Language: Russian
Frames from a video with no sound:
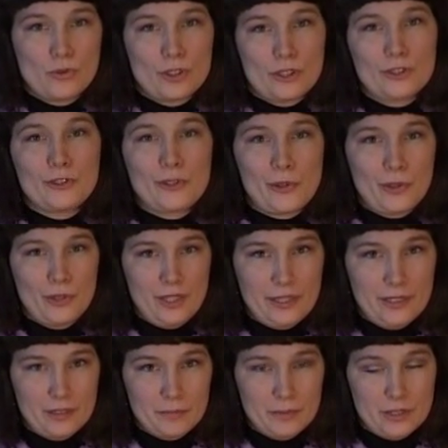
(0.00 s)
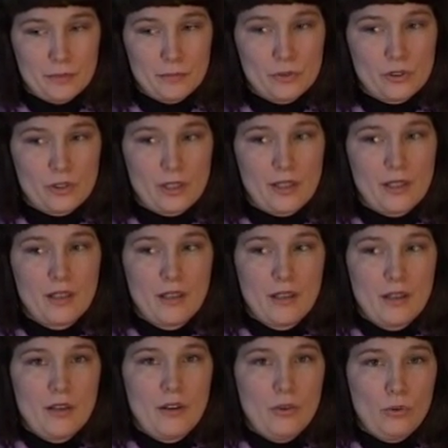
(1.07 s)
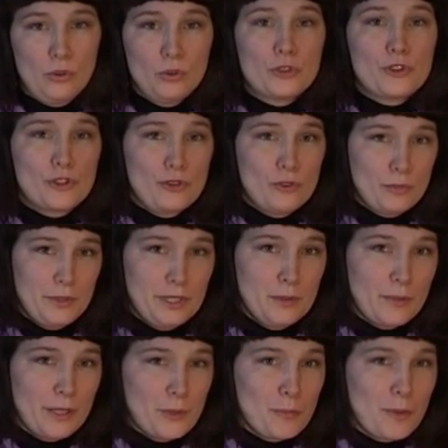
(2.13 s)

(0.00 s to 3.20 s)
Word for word: уже с трех лет, потому что он очень любил мою